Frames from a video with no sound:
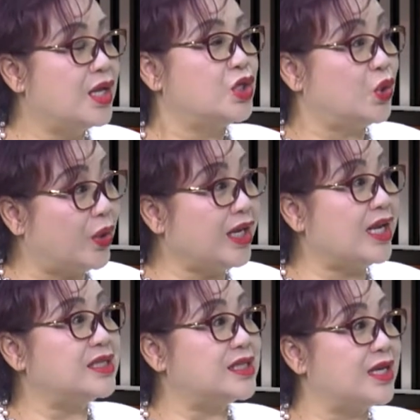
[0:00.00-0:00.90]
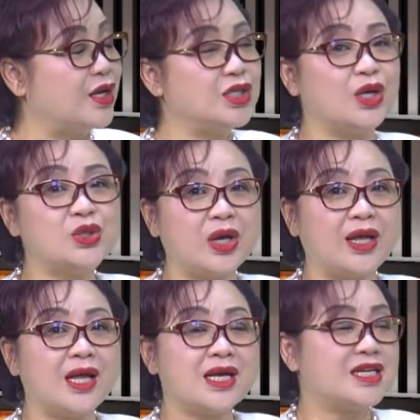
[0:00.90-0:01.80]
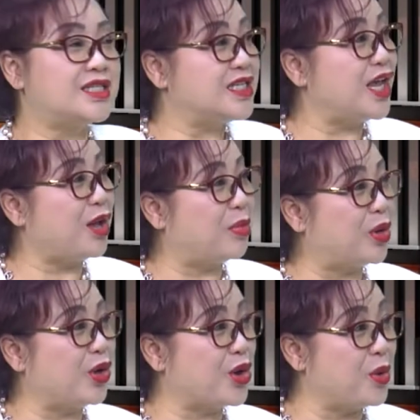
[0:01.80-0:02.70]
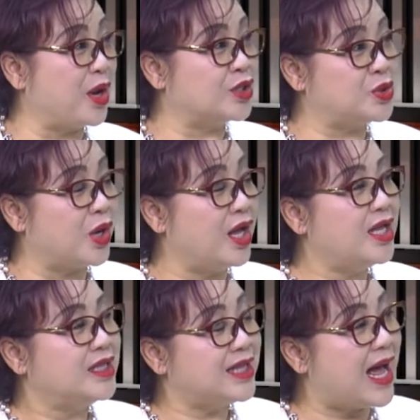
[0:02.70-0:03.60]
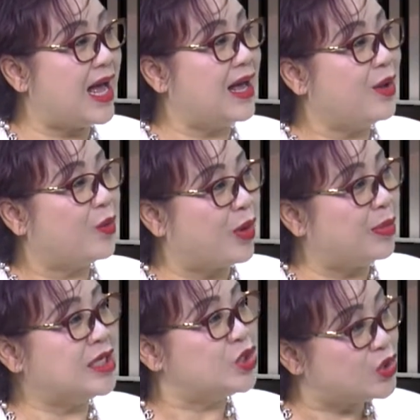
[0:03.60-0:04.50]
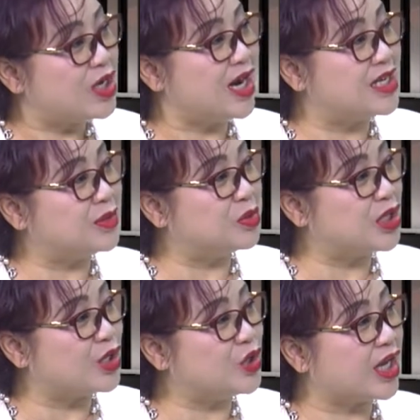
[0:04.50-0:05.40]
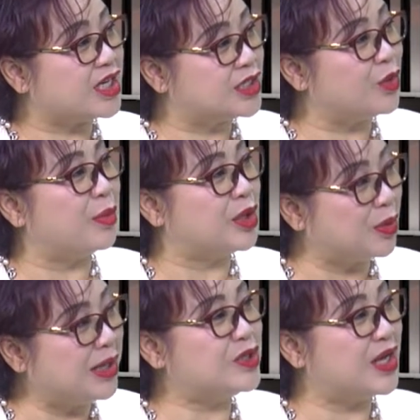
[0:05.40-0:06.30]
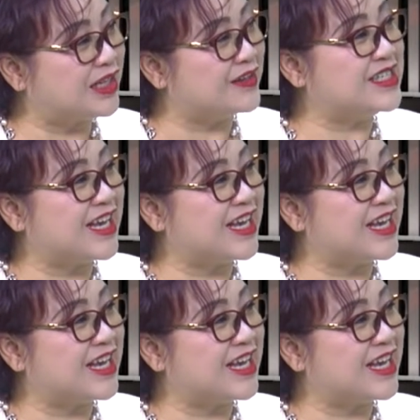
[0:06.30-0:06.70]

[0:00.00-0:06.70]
总而言之是要交税。可是也有朋友跟我说，那我们虽然是不交税，可是我们都没赚到钱。